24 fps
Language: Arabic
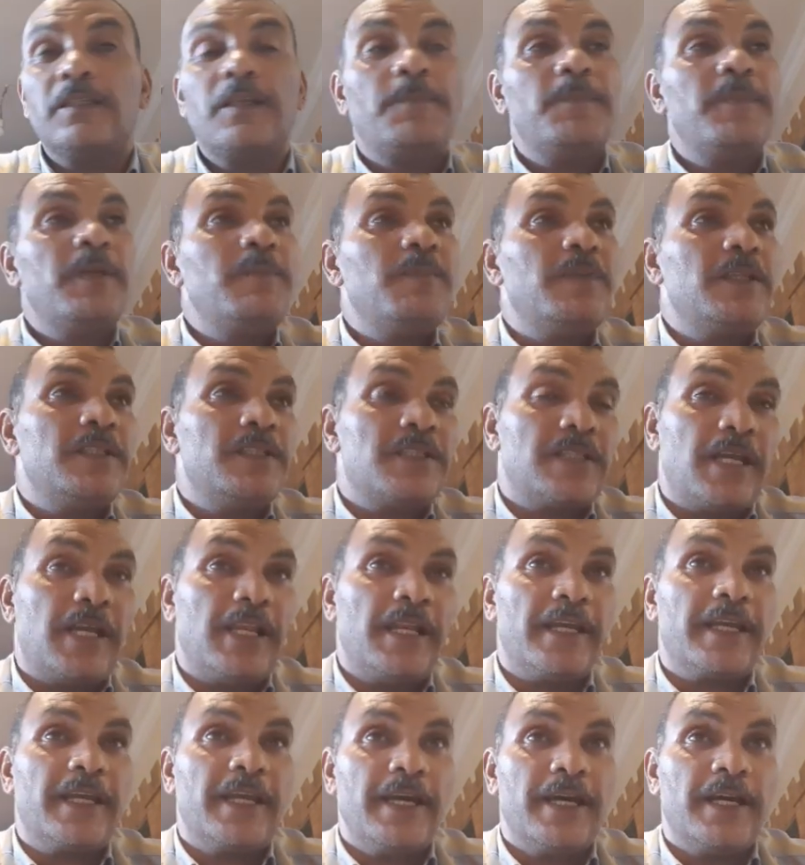طب مين
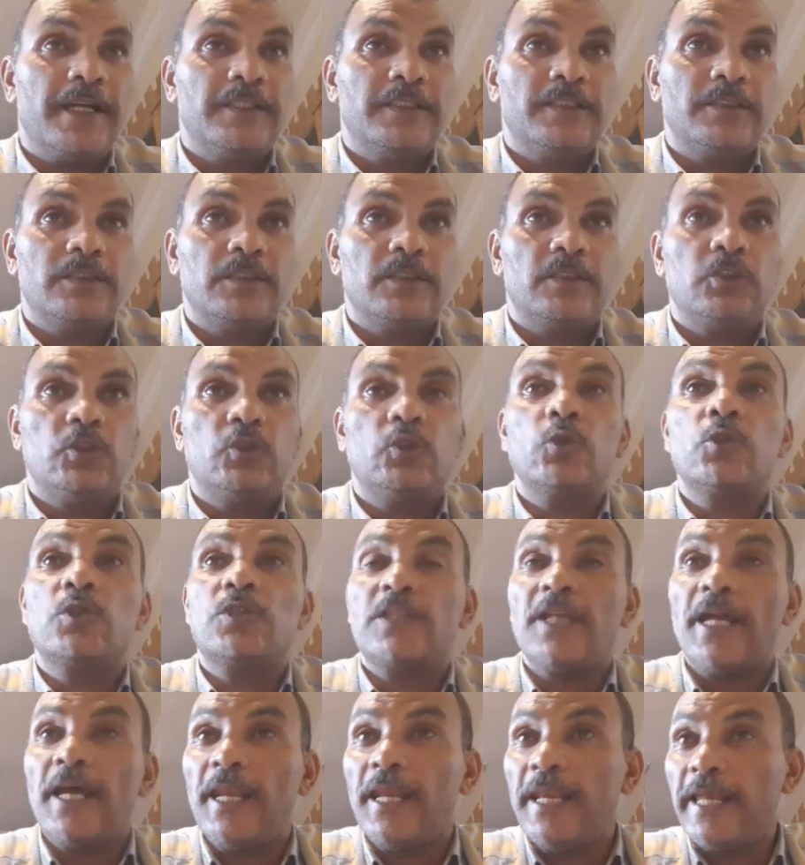بيستهلكها
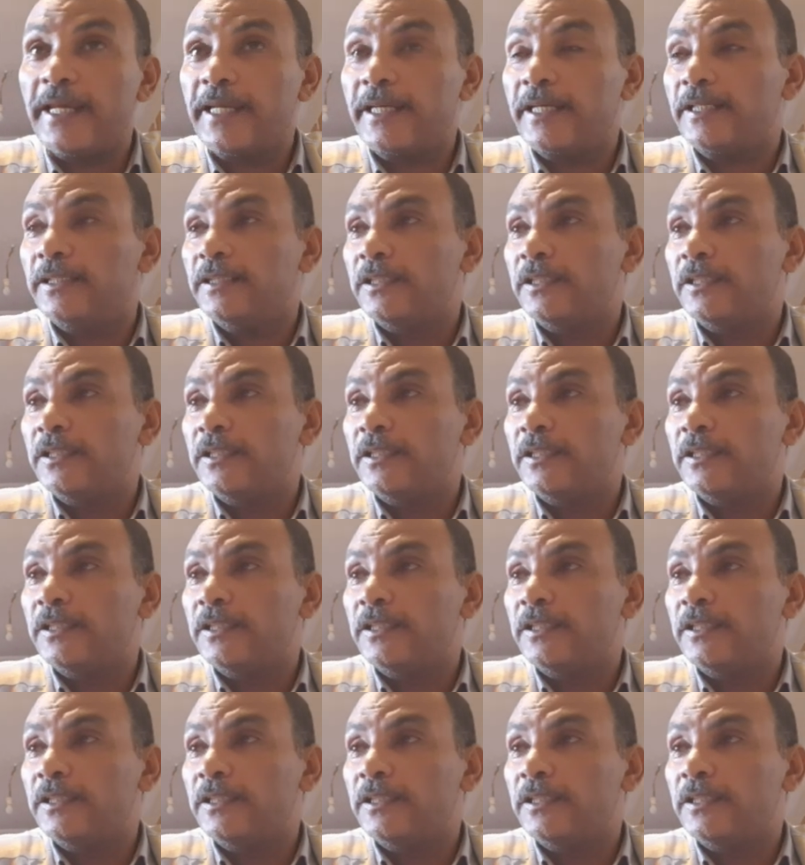تستهلك